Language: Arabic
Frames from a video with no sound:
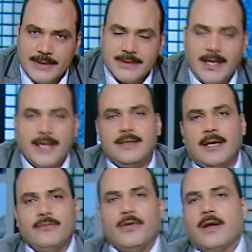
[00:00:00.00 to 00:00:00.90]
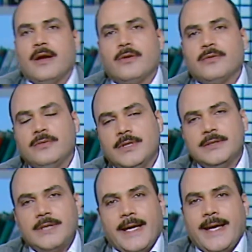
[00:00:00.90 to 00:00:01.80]
ساعتها نفكركم
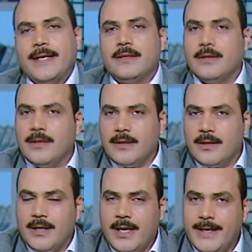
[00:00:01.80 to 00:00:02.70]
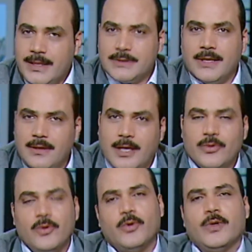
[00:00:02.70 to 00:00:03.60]
اذا كان هيحصل
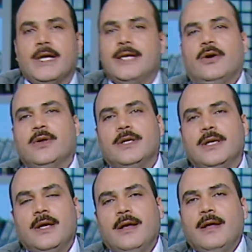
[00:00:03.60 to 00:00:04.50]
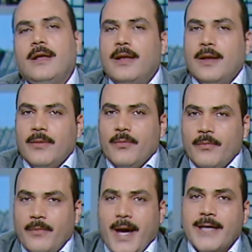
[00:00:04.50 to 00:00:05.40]
هنقول لكم ان احنا قلنا
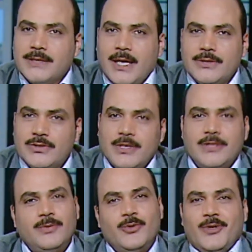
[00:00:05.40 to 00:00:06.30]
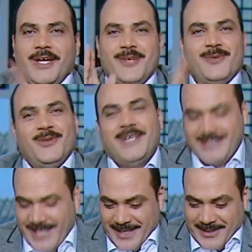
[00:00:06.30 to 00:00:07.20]
ما حصلش اعتبروا ان احنا ما قلناش حاجه